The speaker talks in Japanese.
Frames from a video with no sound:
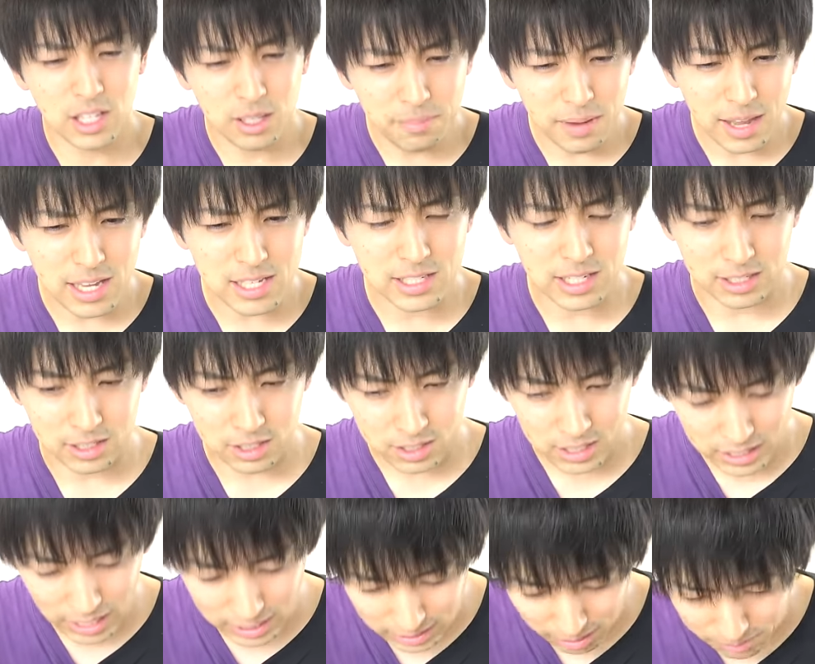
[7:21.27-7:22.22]
イメージが
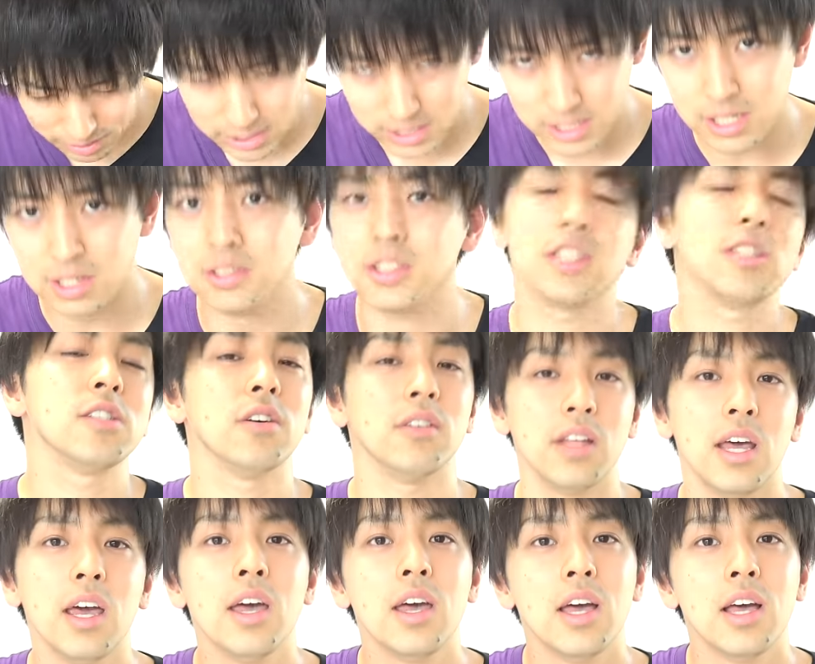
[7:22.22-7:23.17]
固まっちゃうんですよ
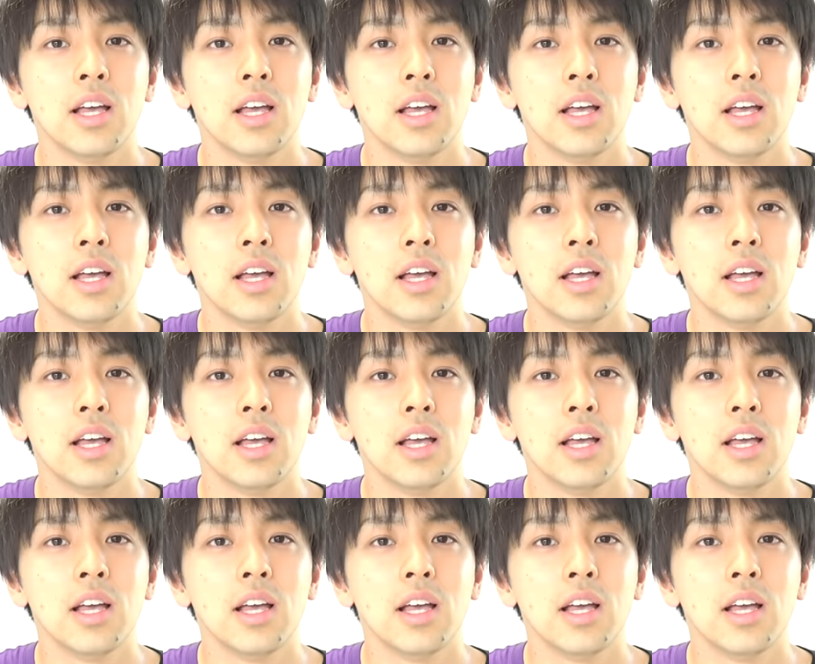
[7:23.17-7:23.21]
ね